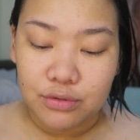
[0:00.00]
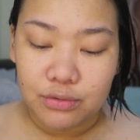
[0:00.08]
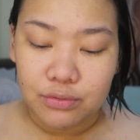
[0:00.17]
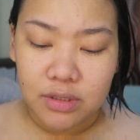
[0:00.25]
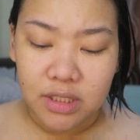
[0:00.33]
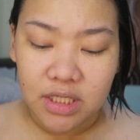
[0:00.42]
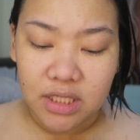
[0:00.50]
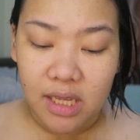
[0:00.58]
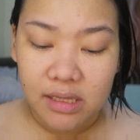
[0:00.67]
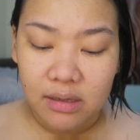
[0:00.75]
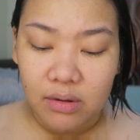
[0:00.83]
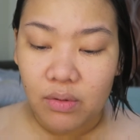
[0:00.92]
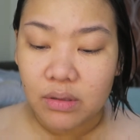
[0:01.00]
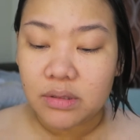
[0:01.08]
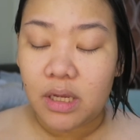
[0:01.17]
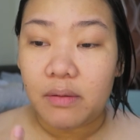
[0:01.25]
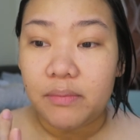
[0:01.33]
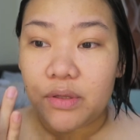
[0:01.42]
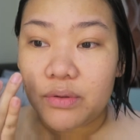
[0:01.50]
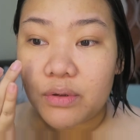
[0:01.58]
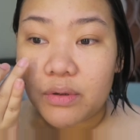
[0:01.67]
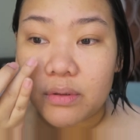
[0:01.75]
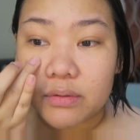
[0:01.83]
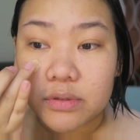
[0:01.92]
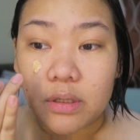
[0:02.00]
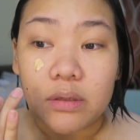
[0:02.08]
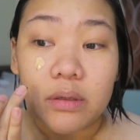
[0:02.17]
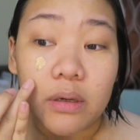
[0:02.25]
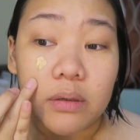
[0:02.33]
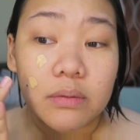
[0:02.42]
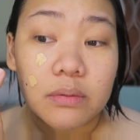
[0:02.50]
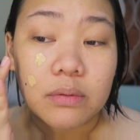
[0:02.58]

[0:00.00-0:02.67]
So, nanginayang ako. Ang dami niya. Sayang.